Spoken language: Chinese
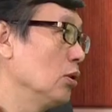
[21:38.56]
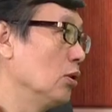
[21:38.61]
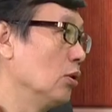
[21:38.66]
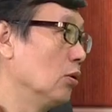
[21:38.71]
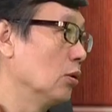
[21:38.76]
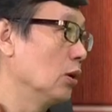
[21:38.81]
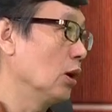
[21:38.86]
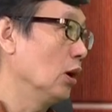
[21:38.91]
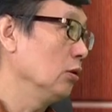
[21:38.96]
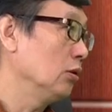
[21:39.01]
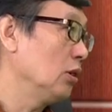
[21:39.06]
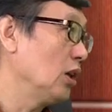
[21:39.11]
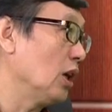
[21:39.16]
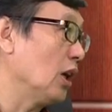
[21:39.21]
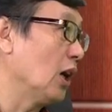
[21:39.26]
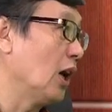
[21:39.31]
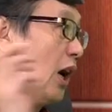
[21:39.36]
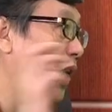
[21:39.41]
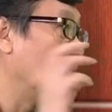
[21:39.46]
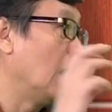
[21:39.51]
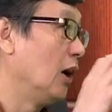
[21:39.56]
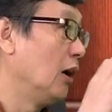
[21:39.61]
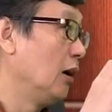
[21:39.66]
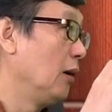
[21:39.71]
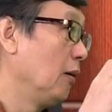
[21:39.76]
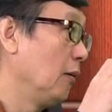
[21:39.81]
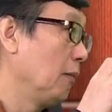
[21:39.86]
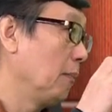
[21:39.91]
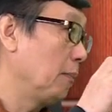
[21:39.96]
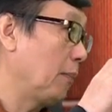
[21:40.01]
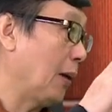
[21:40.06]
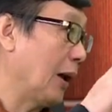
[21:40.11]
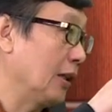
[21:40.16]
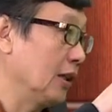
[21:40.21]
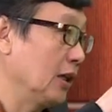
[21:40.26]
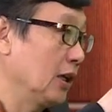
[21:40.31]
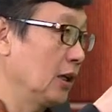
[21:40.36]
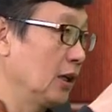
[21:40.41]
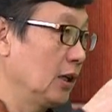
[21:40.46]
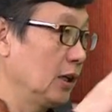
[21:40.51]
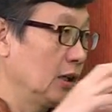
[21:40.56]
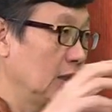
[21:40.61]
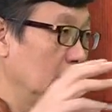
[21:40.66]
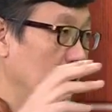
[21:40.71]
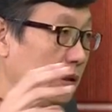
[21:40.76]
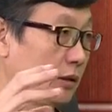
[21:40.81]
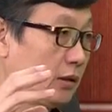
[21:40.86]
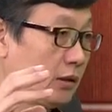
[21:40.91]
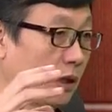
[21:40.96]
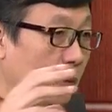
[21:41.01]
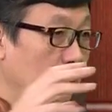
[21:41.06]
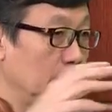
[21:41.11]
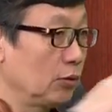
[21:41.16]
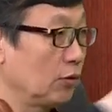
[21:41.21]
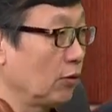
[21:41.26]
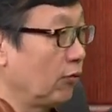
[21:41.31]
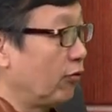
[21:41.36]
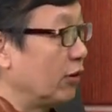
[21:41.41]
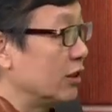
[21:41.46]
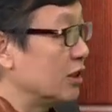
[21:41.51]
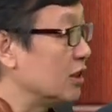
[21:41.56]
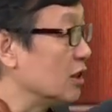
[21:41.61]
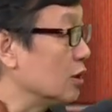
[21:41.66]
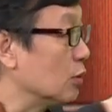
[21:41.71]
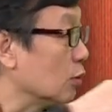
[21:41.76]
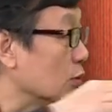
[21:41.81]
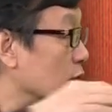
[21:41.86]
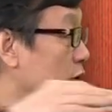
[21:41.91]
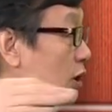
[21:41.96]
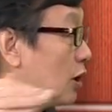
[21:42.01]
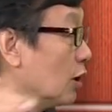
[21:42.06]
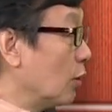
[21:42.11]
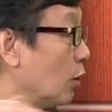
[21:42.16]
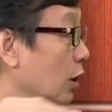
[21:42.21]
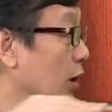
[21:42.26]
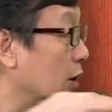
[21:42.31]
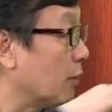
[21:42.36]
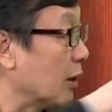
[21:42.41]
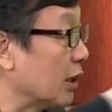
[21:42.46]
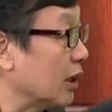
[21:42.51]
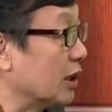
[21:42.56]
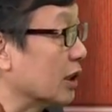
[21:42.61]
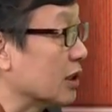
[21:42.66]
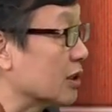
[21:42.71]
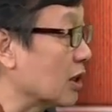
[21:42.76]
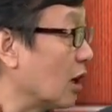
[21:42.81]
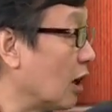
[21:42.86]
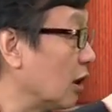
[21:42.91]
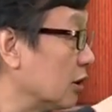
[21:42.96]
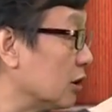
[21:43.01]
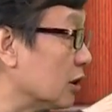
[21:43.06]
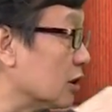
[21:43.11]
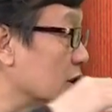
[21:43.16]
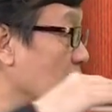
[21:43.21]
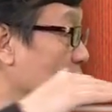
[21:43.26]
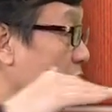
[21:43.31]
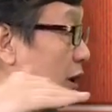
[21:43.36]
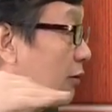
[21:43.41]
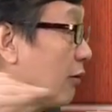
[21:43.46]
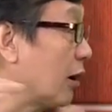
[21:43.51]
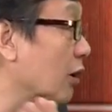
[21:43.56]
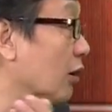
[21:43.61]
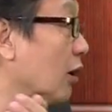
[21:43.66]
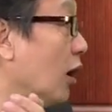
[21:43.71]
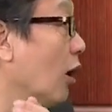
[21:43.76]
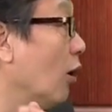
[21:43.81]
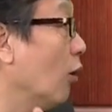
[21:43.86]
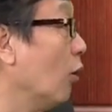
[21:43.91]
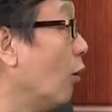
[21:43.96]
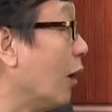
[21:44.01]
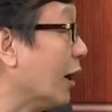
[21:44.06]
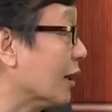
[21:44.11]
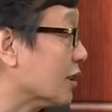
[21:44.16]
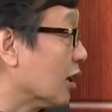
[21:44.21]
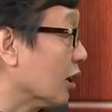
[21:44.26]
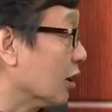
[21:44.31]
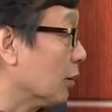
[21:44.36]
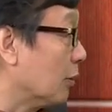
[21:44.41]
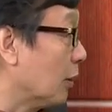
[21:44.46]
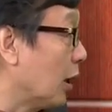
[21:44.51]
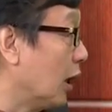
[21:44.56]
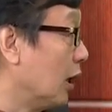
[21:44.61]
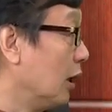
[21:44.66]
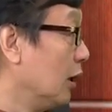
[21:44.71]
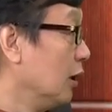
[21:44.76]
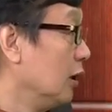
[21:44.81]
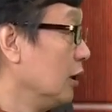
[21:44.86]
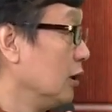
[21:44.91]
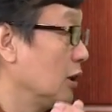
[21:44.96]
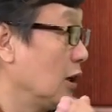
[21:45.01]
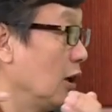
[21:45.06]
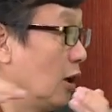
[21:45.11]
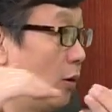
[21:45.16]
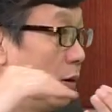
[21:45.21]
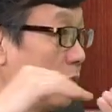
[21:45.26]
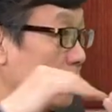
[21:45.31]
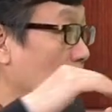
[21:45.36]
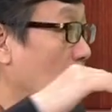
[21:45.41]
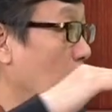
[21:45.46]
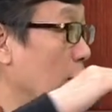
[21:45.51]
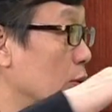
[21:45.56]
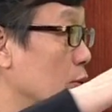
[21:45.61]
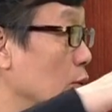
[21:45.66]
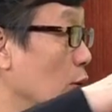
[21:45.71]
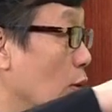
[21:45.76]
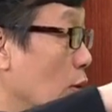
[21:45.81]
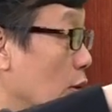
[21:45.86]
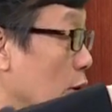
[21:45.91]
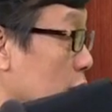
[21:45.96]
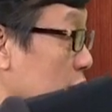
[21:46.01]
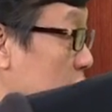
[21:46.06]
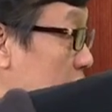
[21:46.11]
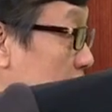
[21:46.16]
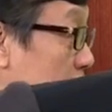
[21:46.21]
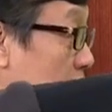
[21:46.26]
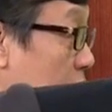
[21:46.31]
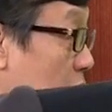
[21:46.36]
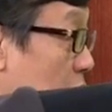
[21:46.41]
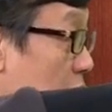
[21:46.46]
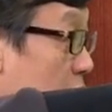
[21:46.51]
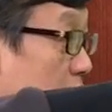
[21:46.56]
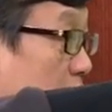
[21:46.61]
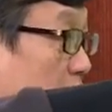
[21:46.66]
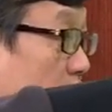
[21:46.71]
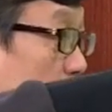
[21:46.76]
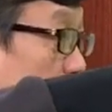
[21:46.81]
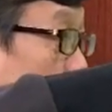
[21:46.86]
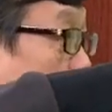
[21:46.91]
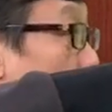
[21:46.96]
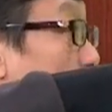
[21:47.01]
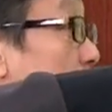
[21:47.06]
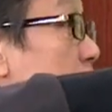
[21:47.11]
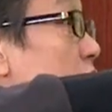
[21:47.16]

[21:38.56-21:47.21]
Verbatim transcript: 有高铁啊，把那个它不是有分几种车位的嘛，一等舱、二等舱，另外有个豪华舱的嘛。嗯。那豪华舱我还坐过一次，那个那个座位